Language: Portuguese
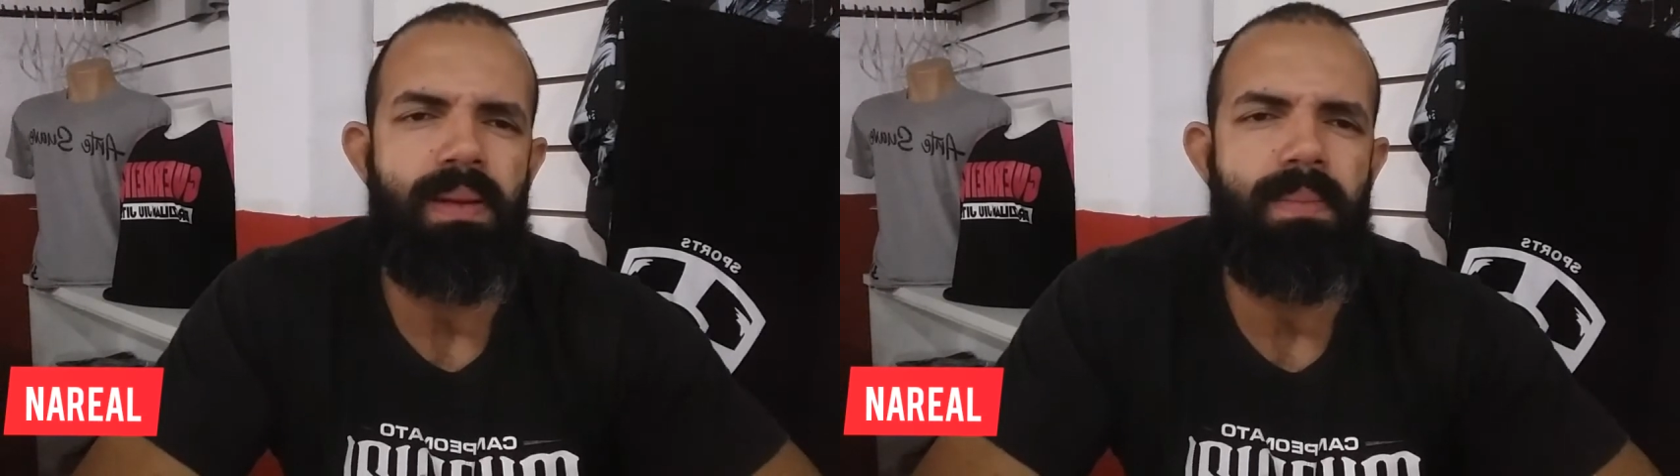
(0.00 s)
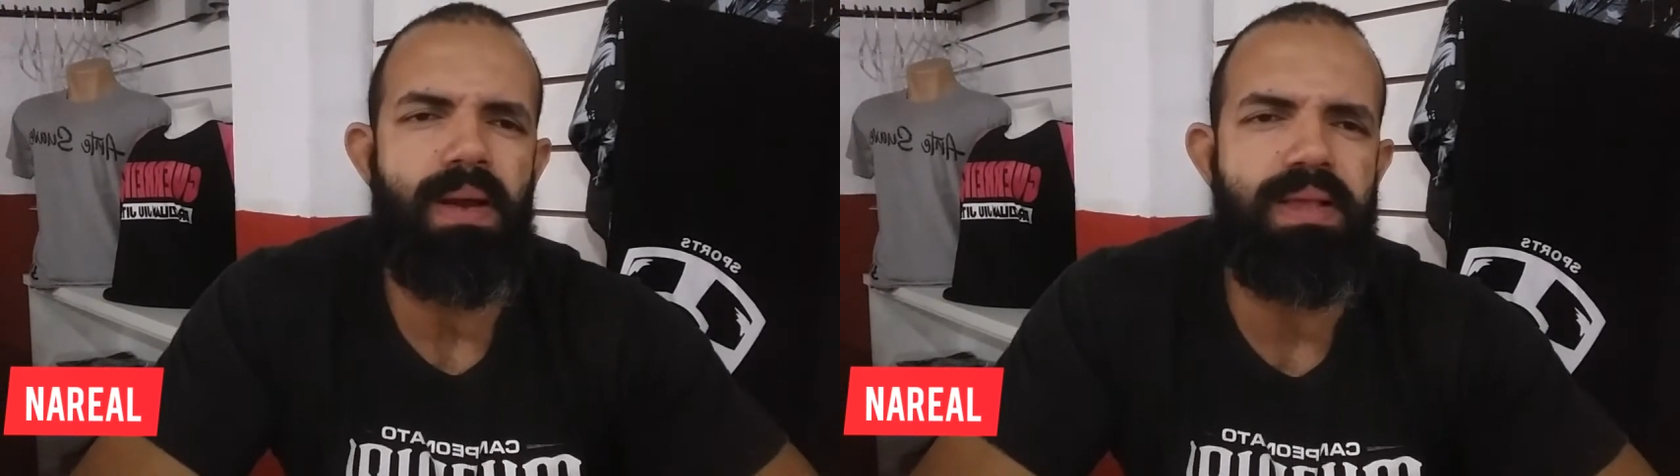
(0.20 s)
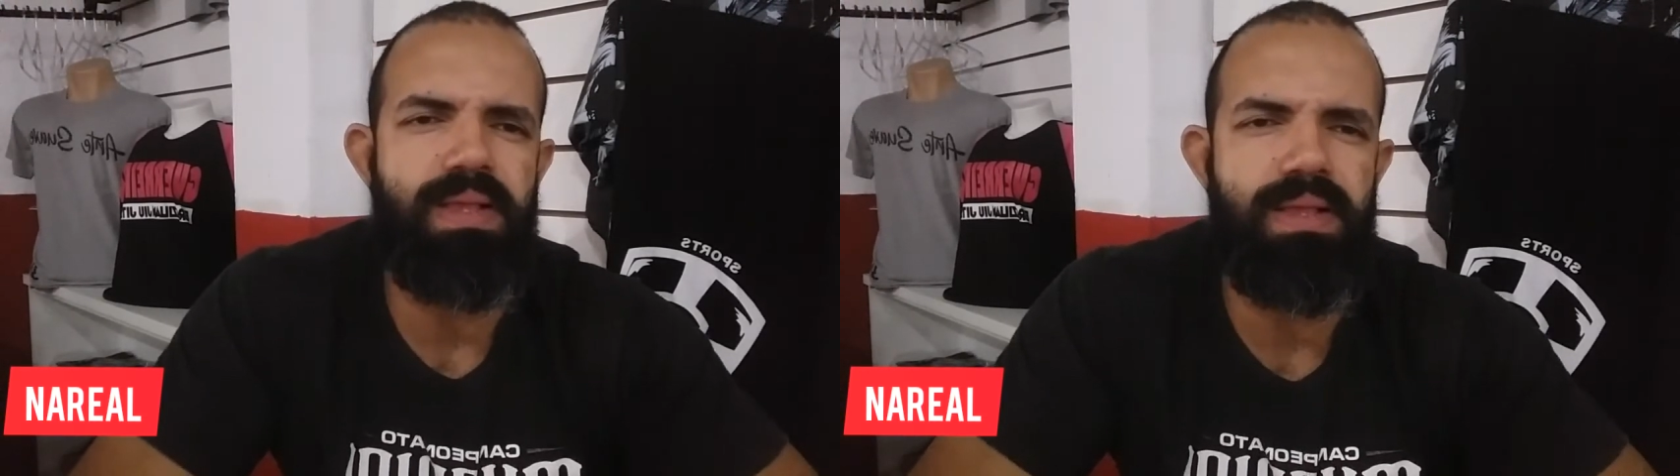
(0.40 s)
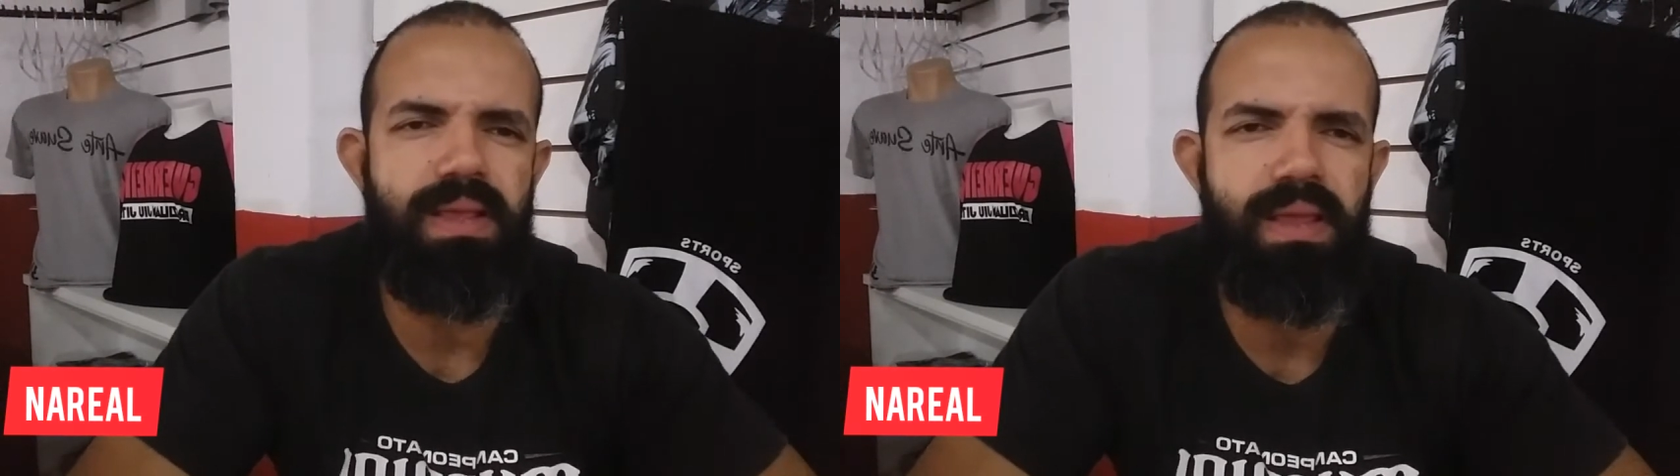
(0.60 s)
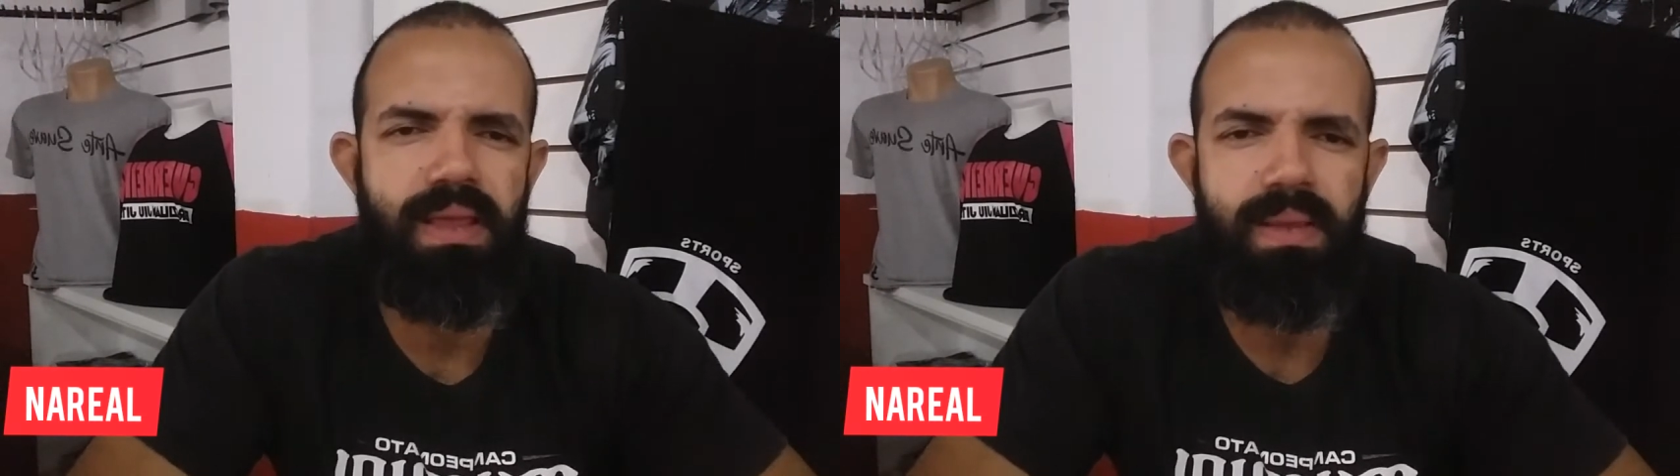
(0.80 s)
mas
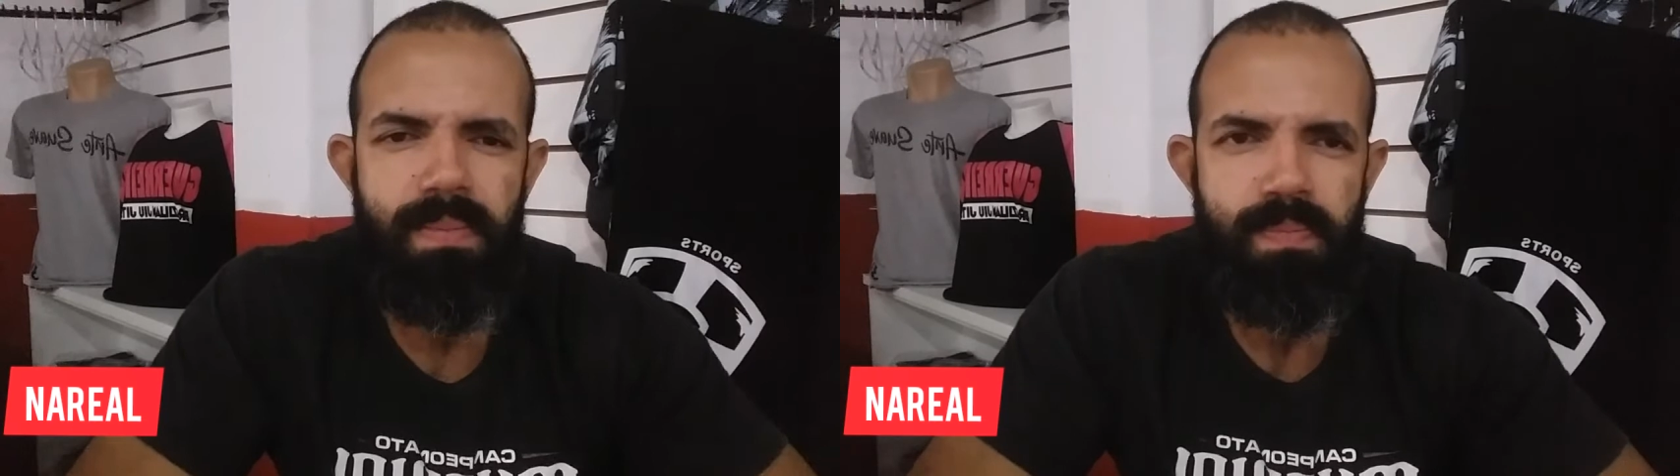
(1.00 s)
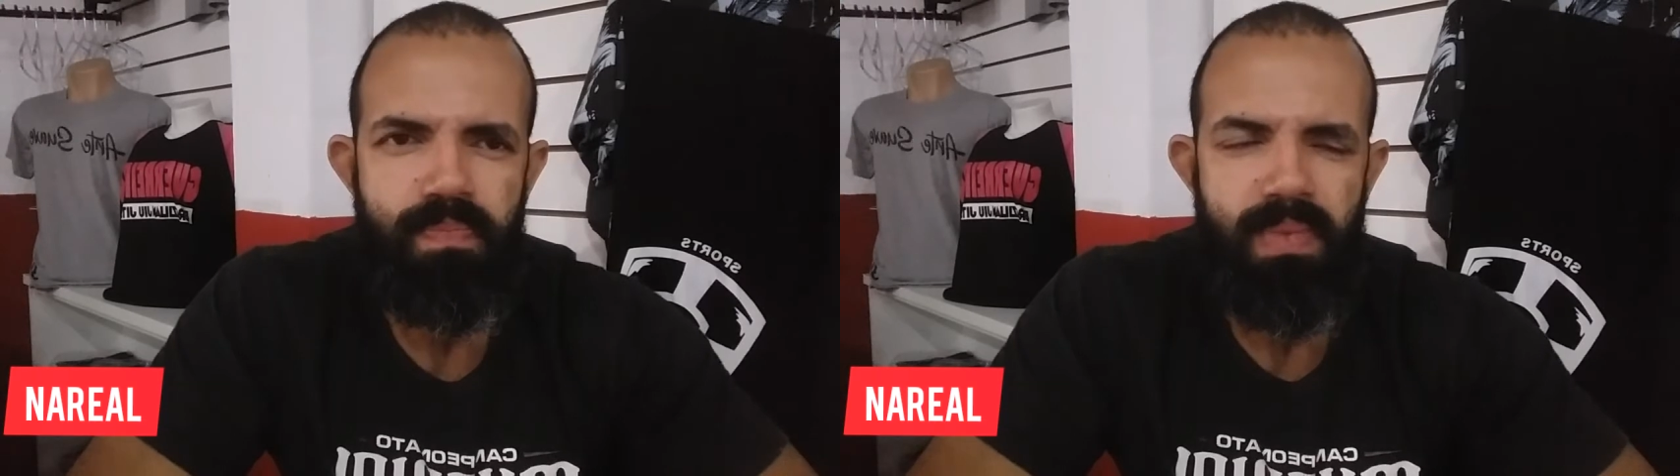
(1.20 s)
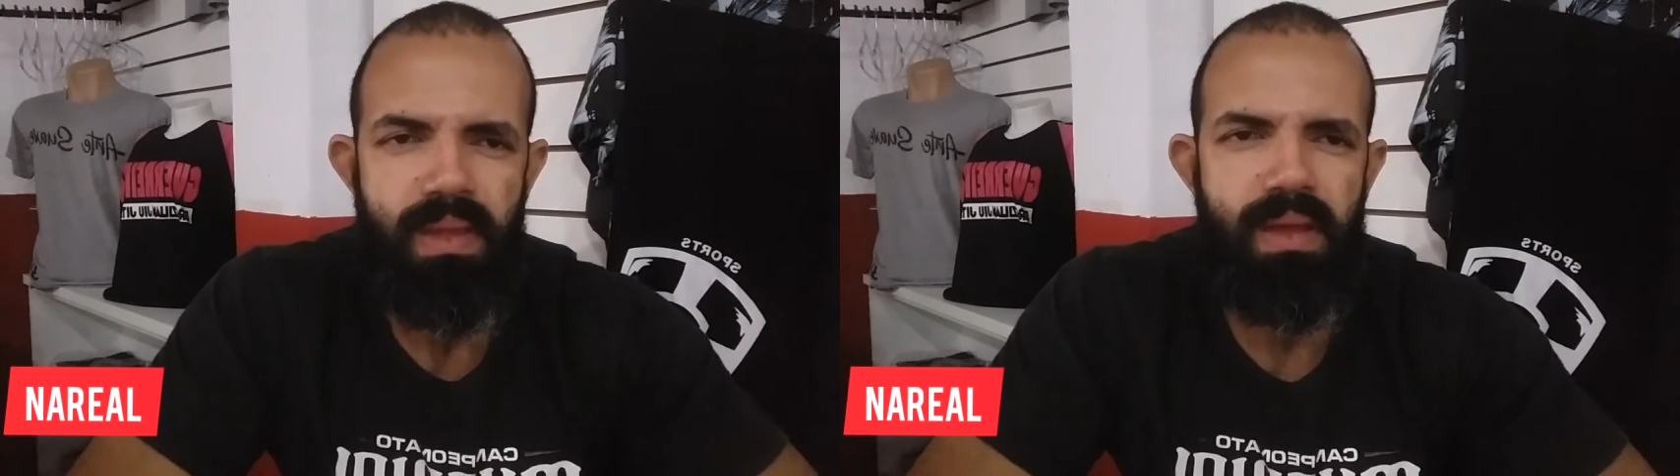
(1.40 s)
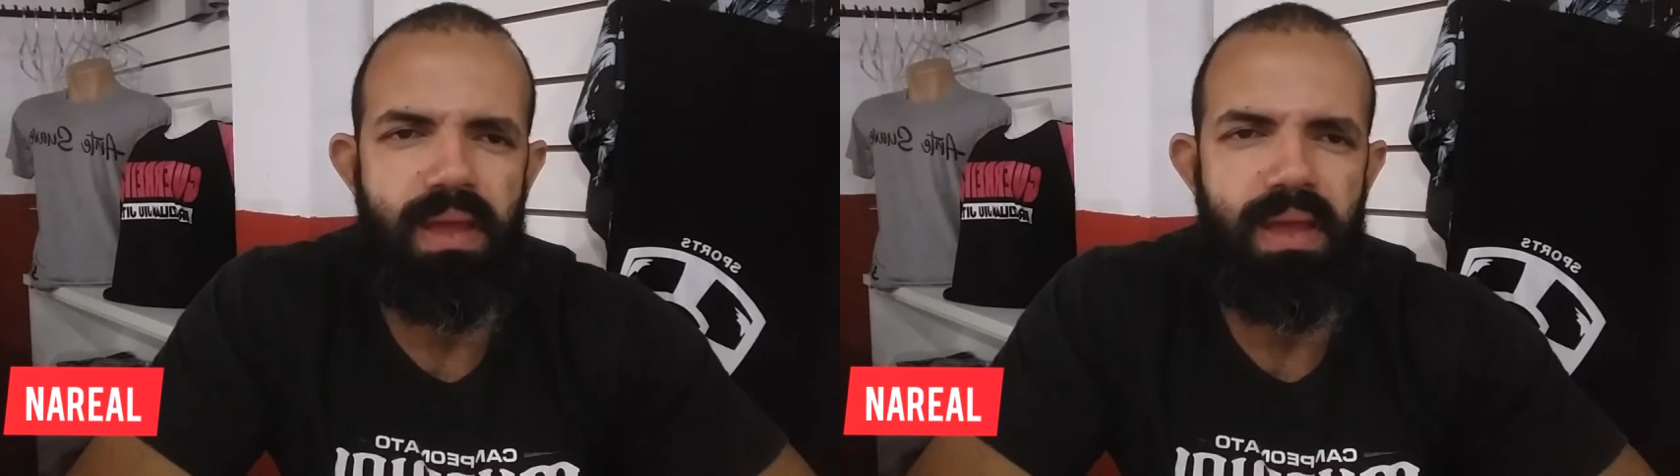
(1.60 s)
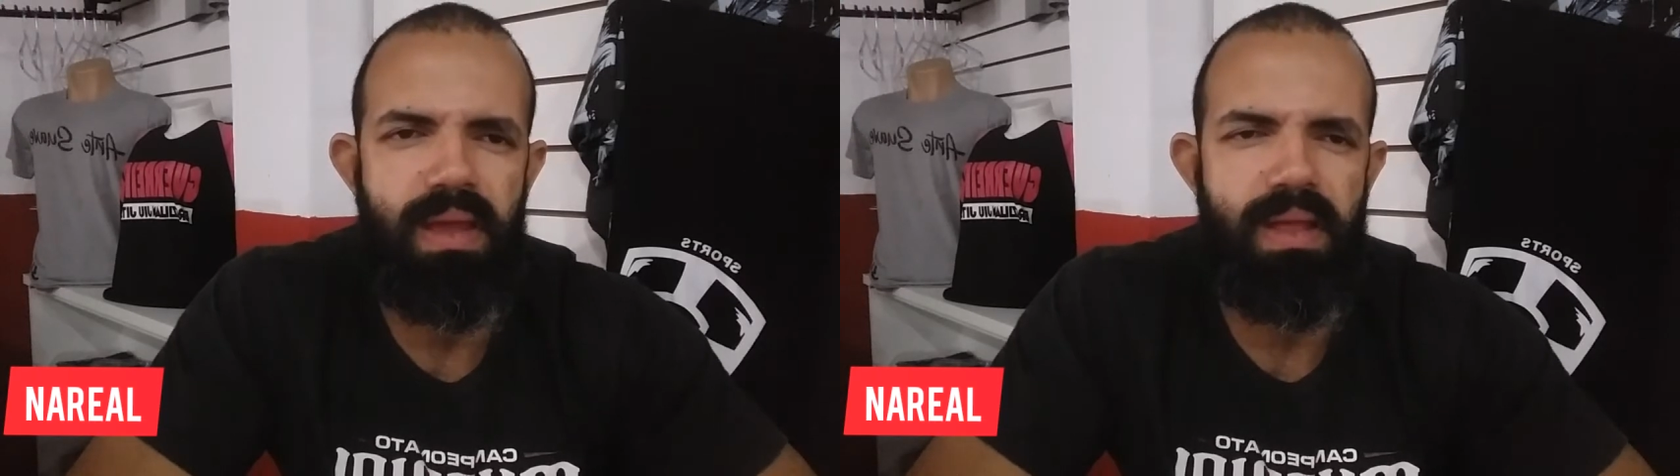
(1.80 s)
sim
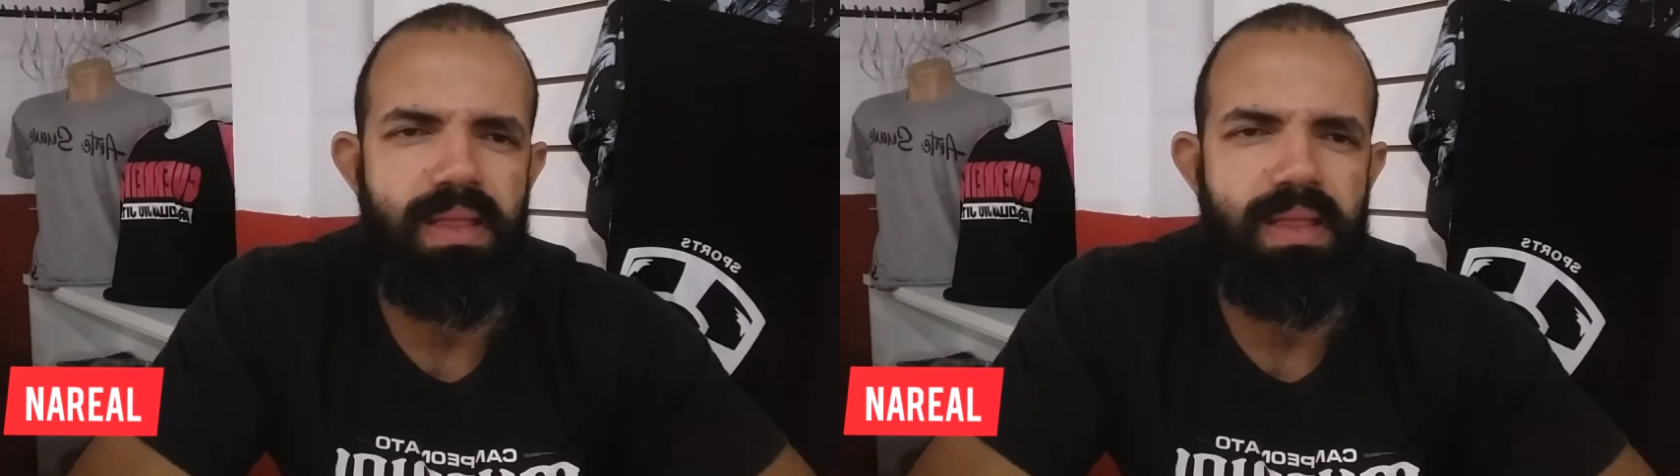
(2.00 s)
é,